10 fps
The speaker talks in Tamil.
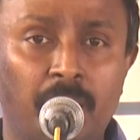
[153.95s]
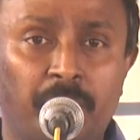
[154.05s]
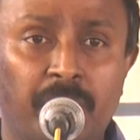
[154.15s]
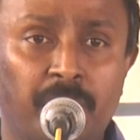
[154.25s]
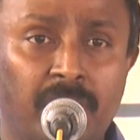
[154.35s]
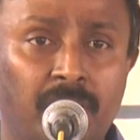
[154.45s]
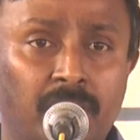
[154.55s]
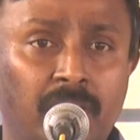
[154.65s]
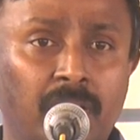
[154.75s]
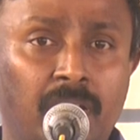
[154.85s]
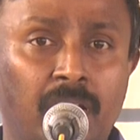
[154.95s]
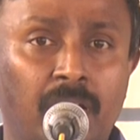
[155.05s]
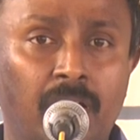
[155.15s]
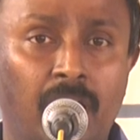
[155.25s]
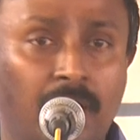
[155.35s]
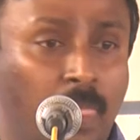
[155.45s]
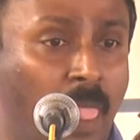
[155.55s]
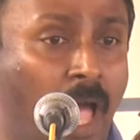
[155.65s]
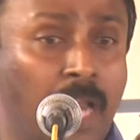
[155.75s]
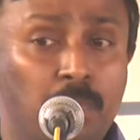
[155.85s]
படிப்படியாக வந்து எங்களுக்கு
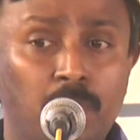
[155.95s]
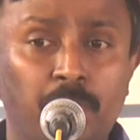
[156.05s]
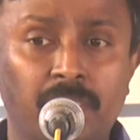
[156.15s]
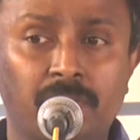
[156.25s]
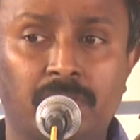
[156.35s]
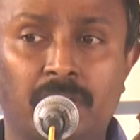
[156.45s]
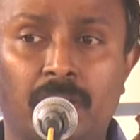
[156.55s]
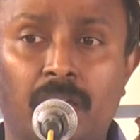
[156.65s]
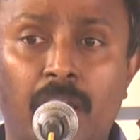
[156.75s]
அறிமுகப்படுத்தி வச்சார்